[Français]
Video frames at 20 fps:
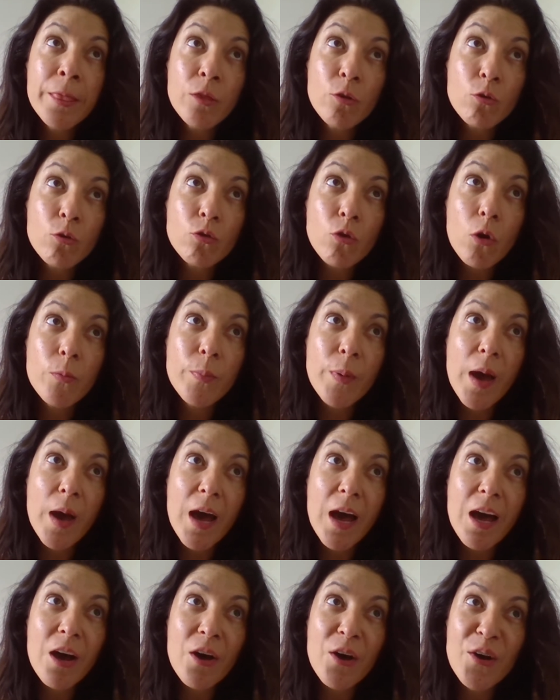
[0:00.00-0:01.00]
D'autre
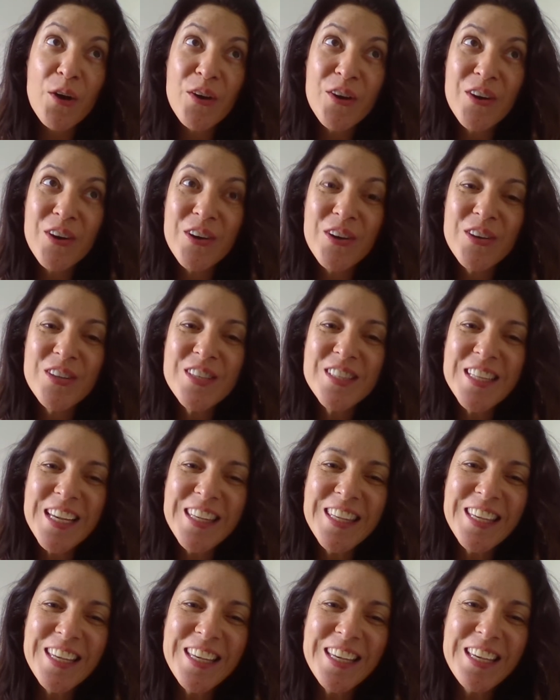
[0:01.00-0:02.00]
part, euh, ça
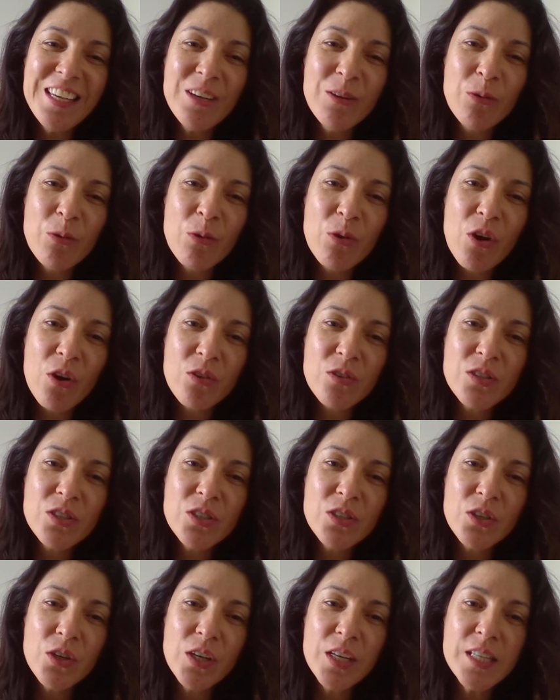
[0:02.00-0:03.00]
y est, on
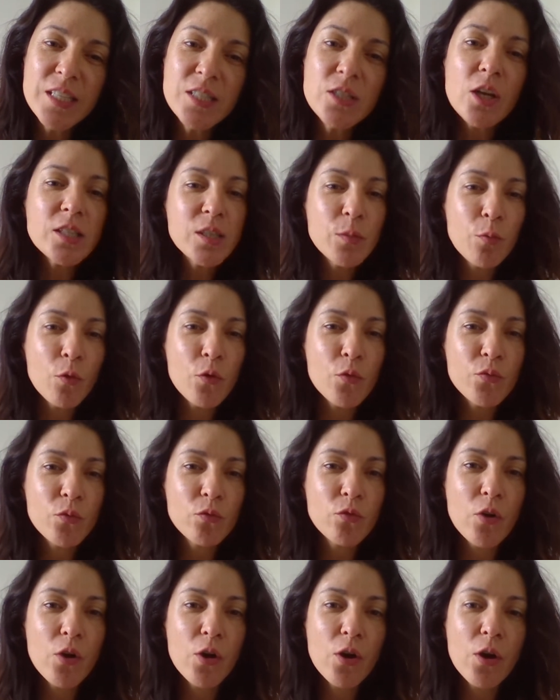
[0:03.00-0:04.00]
lance les sorties
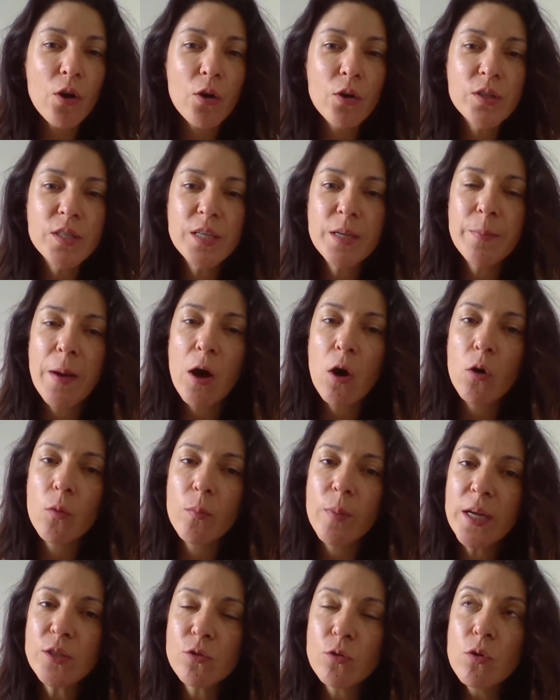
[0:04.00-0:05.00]
profondeur euh, départ en
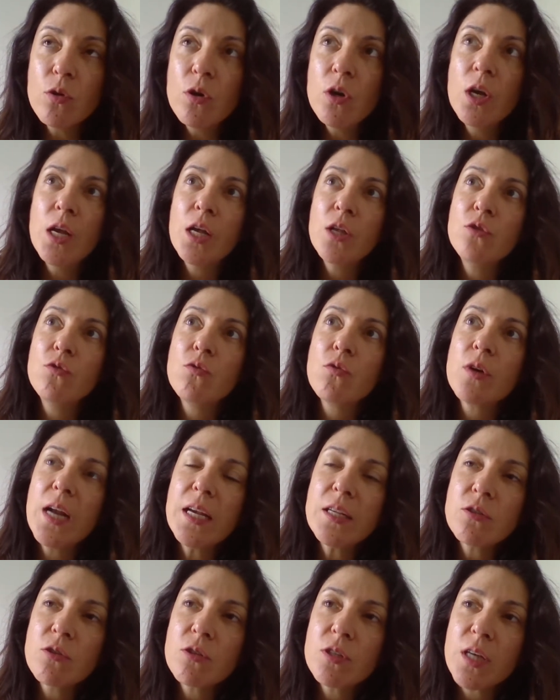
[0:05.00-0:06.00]
bateau. Donc
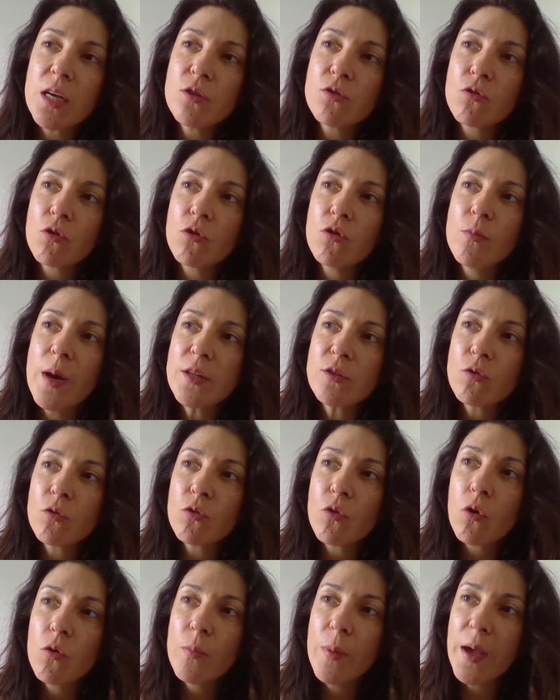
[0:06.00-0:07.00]
là, ce sera sur le bateau
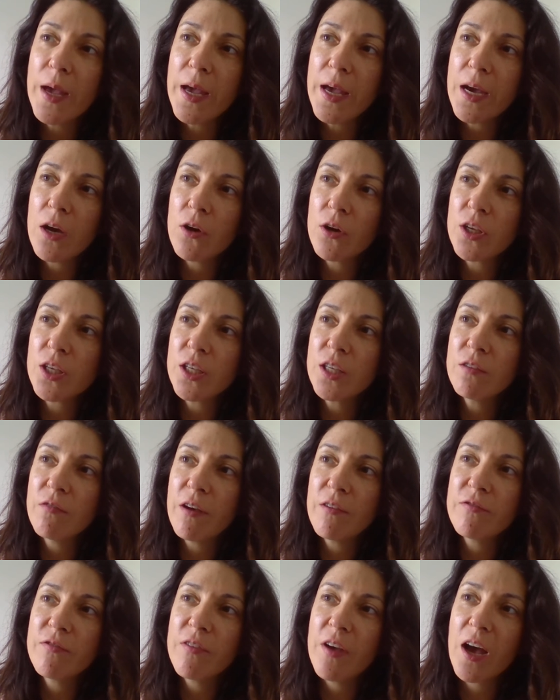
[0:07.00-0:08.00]
de Robert qui
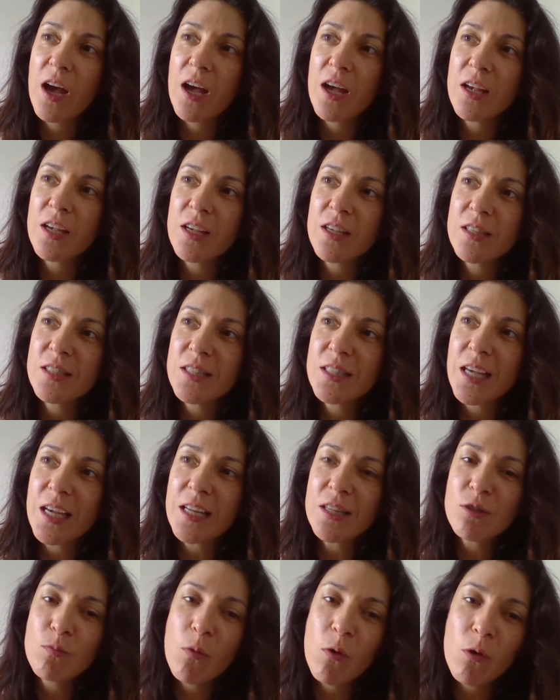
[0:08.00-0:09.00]
va faire un
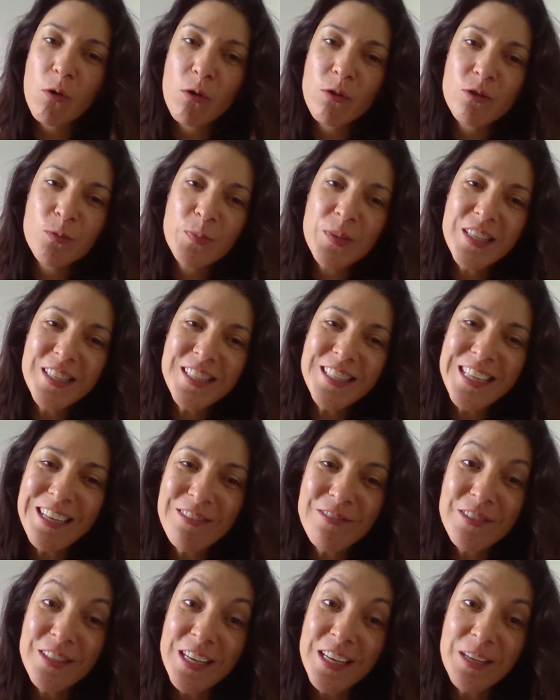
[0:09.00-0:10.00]
traitement
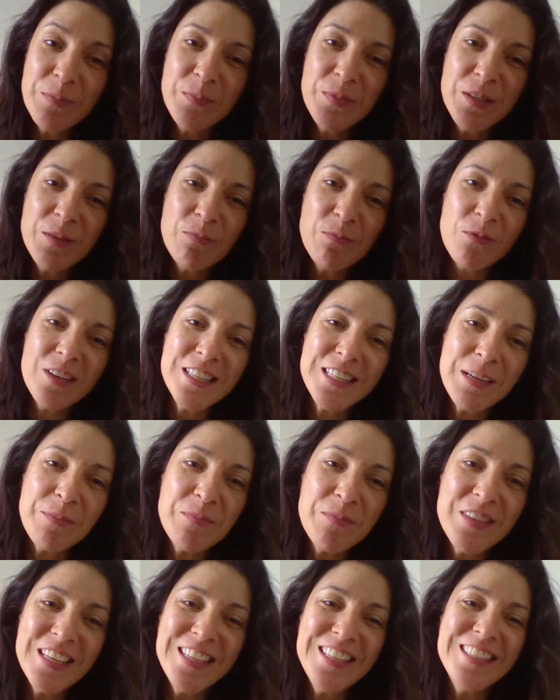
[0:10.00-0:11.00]
spécial VIP pour les
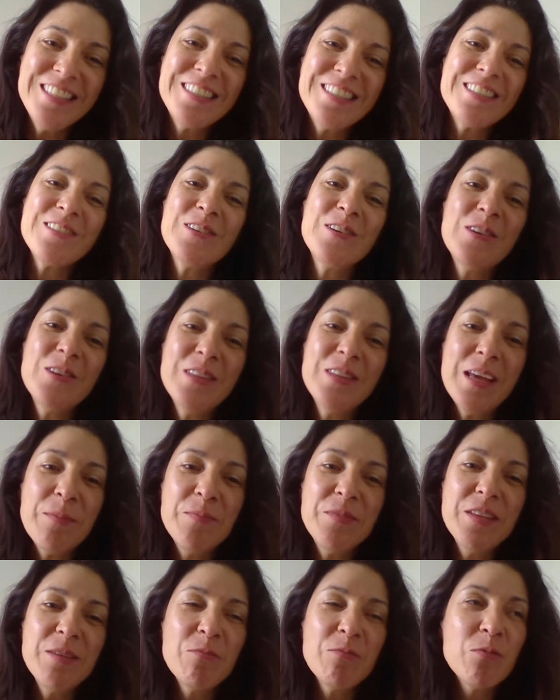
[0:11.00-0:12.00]
apnéistes
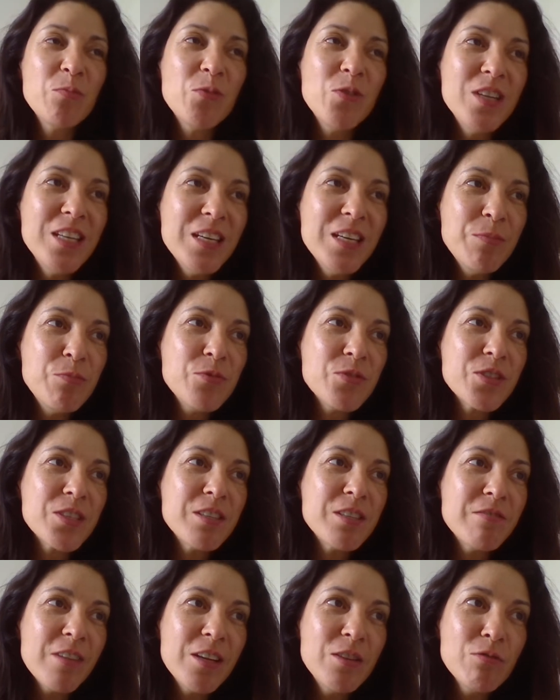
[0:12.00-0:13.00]
d'apnée Montpellier
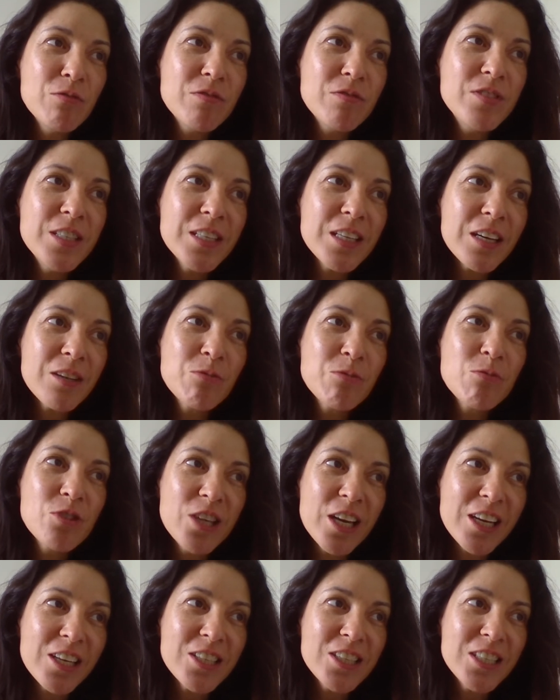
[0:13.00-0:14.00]
puisqu'il va nous venir nous
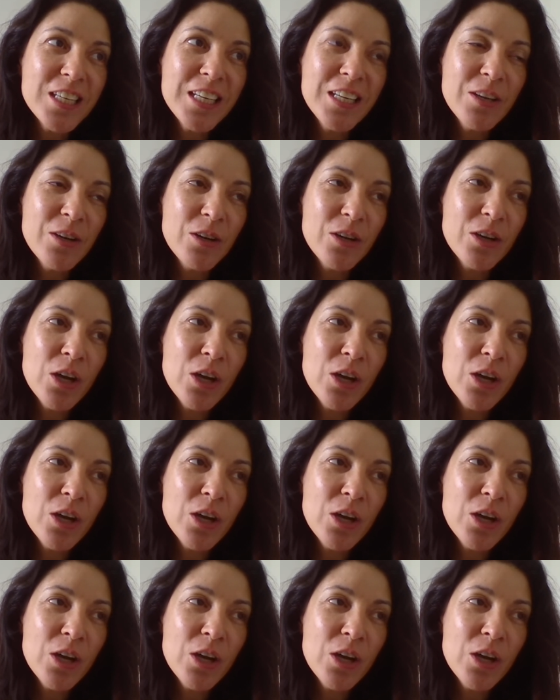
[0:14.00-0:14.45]
chercher